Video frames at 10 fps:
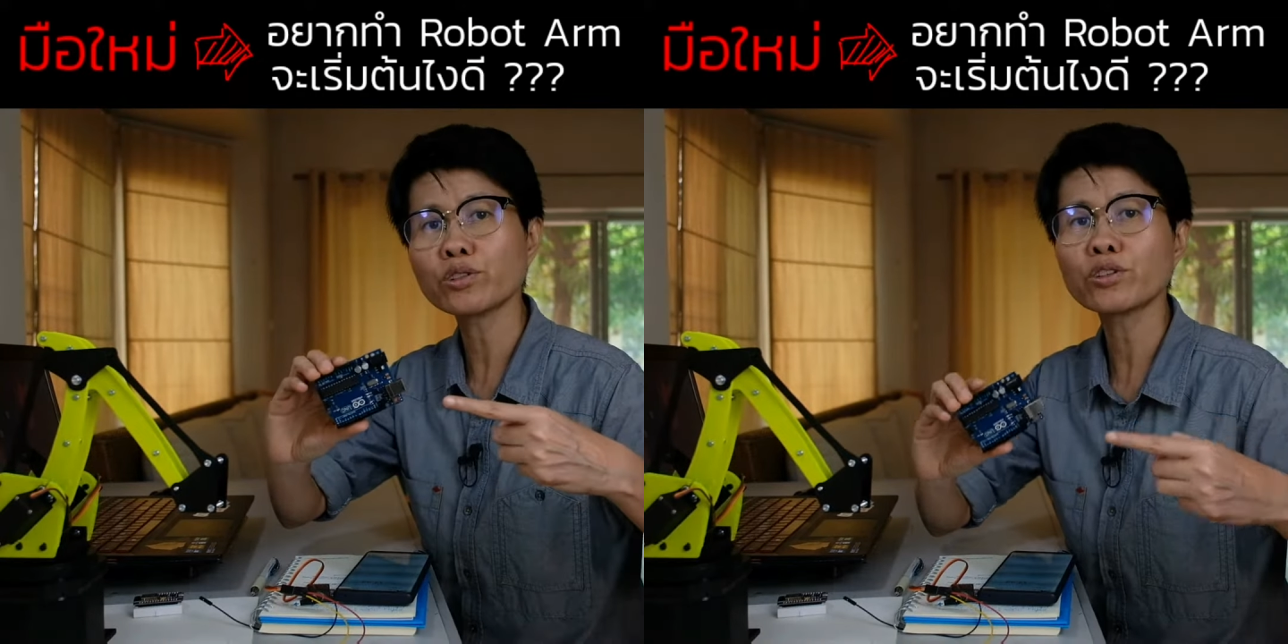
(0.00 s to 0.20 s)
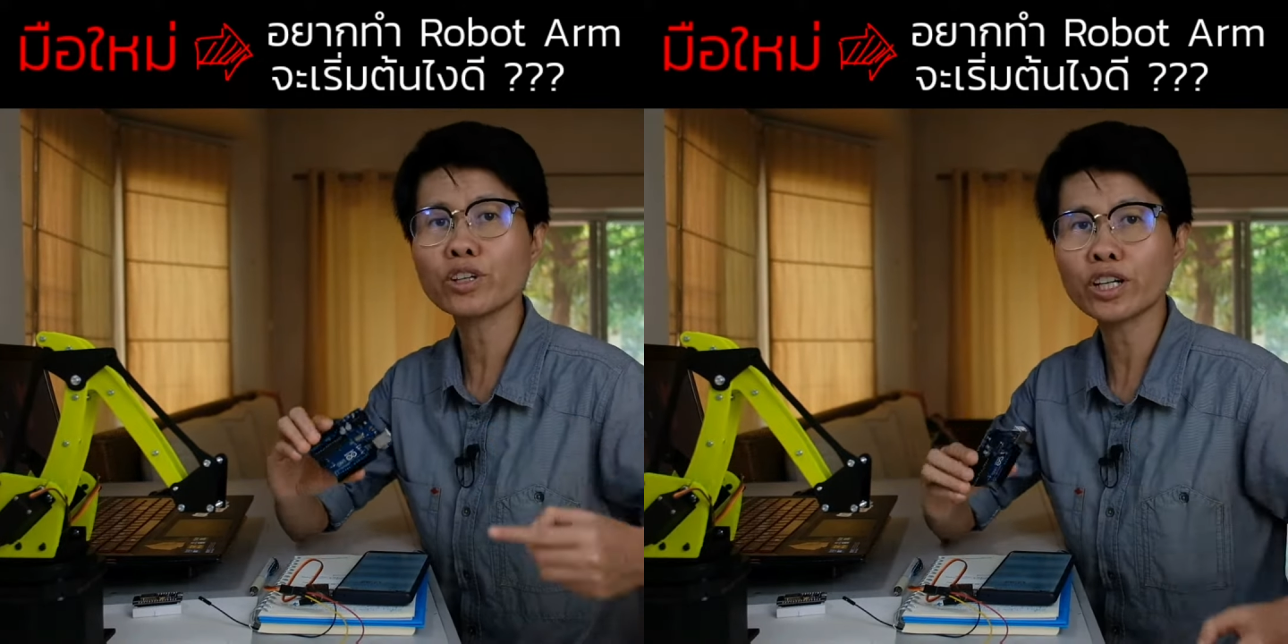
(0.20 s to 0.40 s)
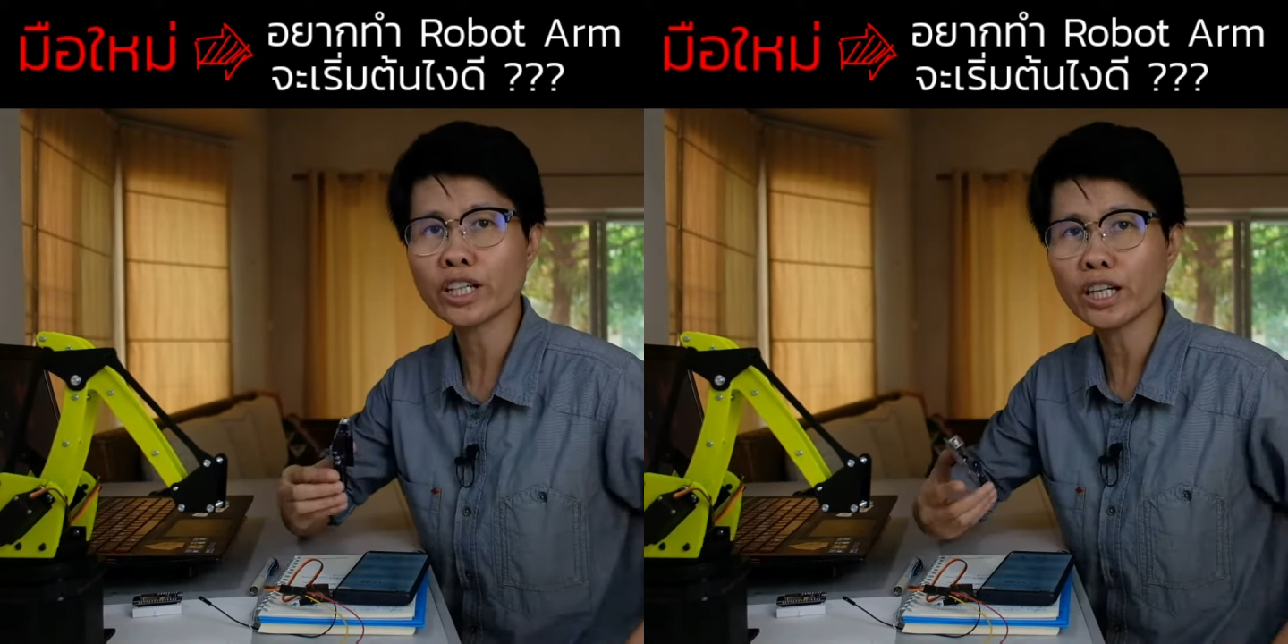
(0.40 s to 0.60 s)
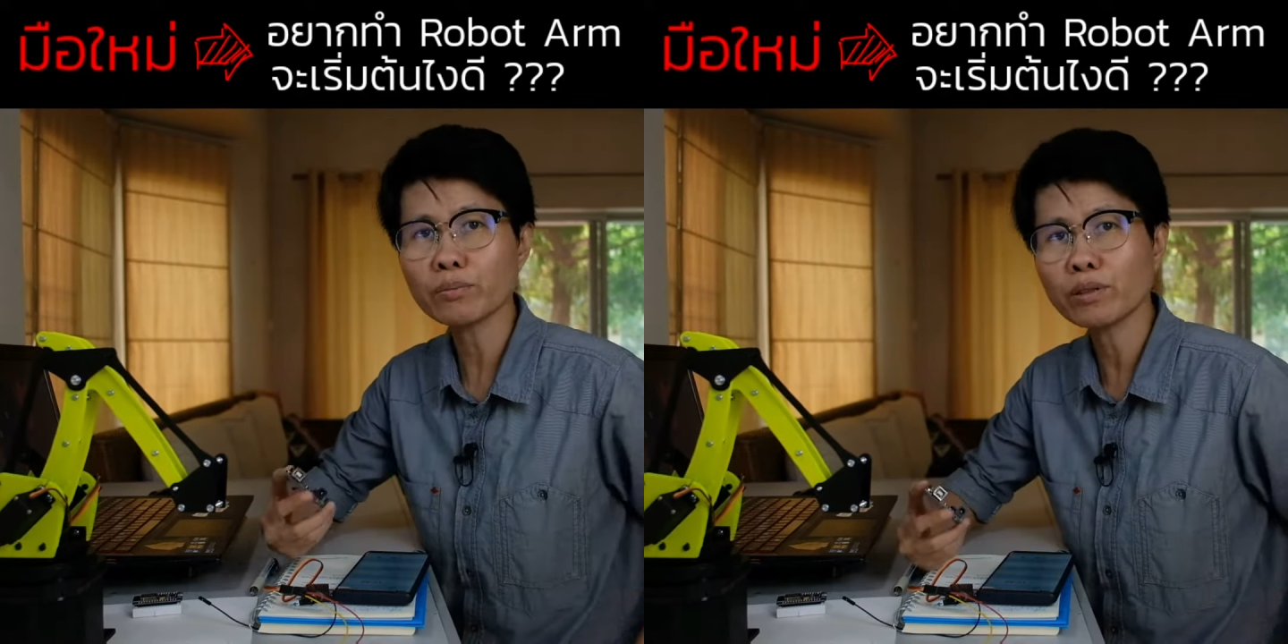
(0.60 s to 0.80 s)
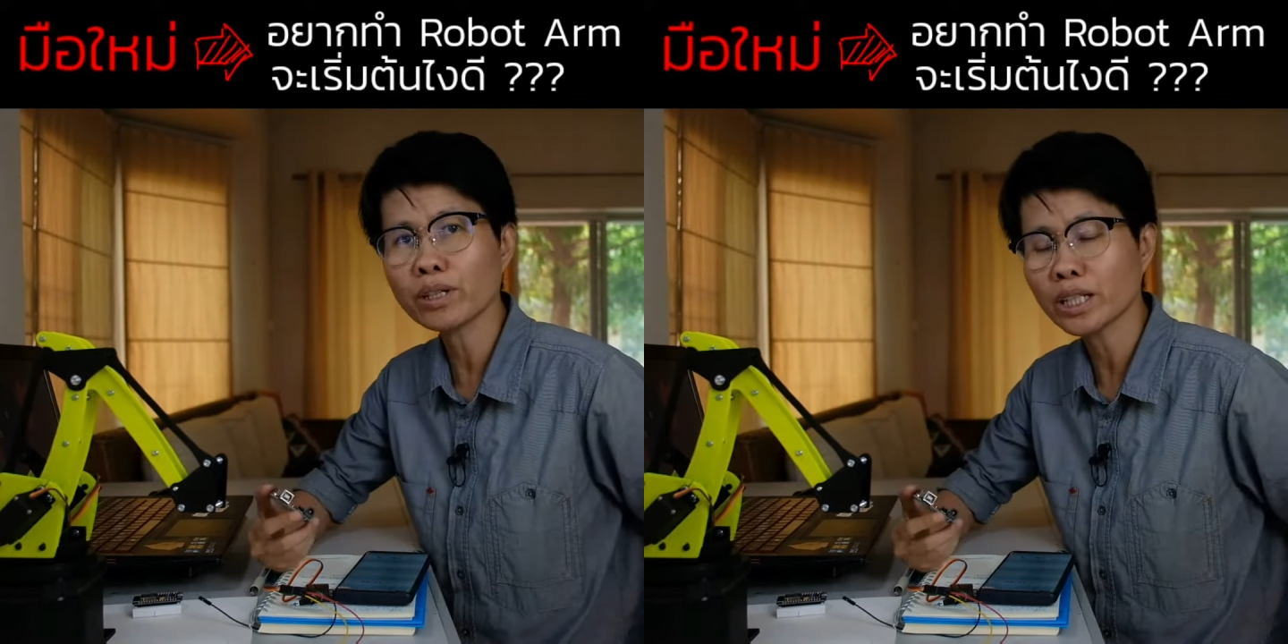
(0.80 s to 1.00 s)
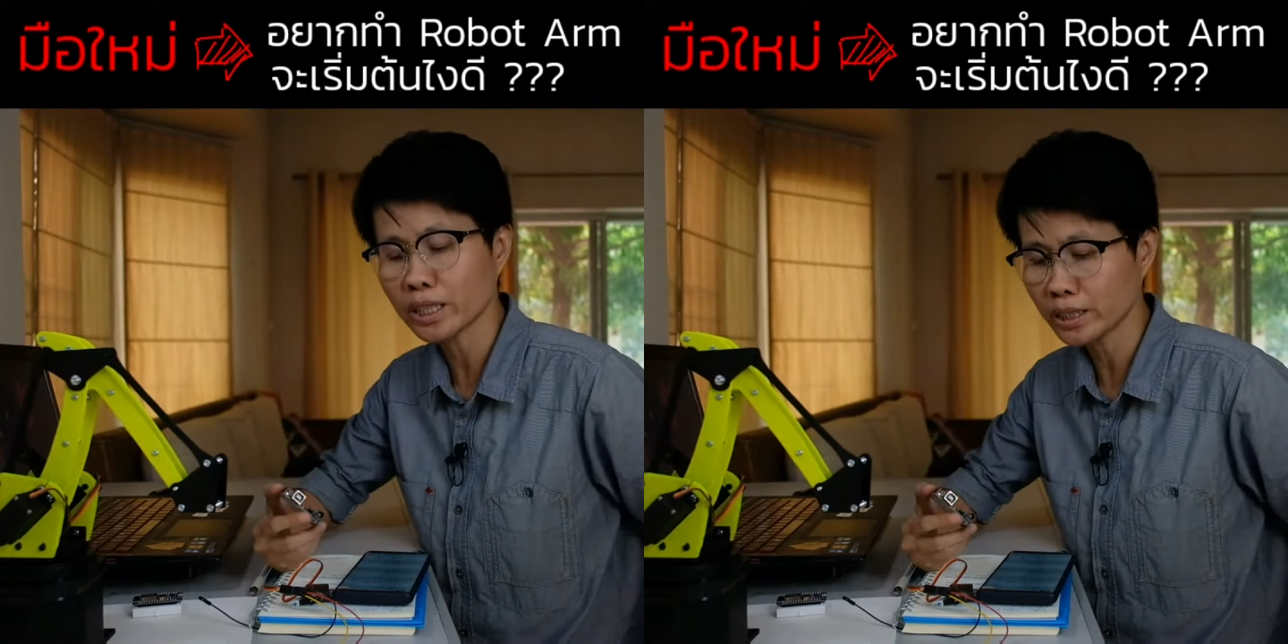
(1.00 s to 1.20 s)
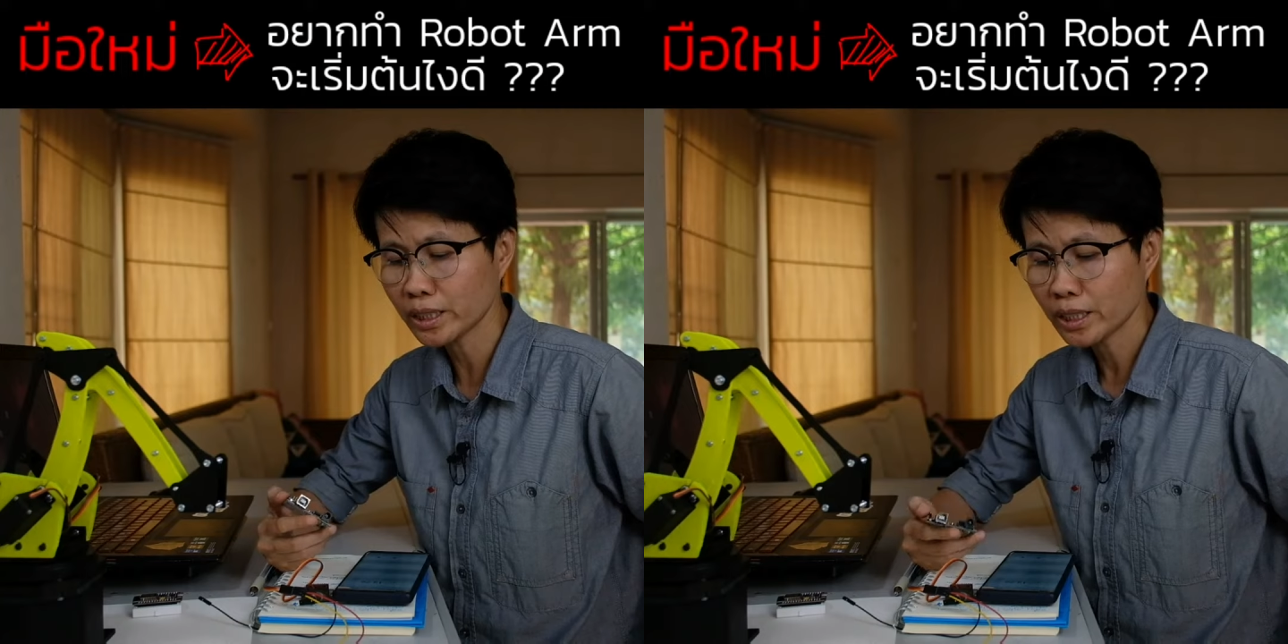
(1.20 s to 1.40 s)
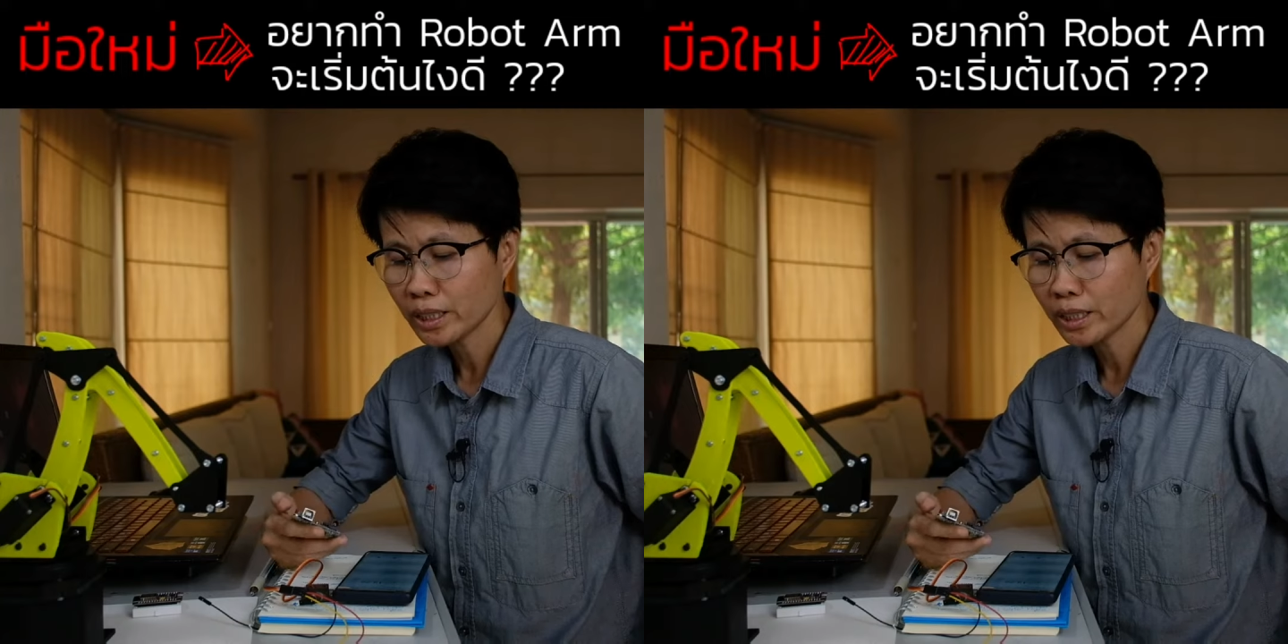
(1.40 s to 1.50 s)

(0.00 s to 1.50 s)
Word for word: Arduino ก่อนนะคะเพราะว่า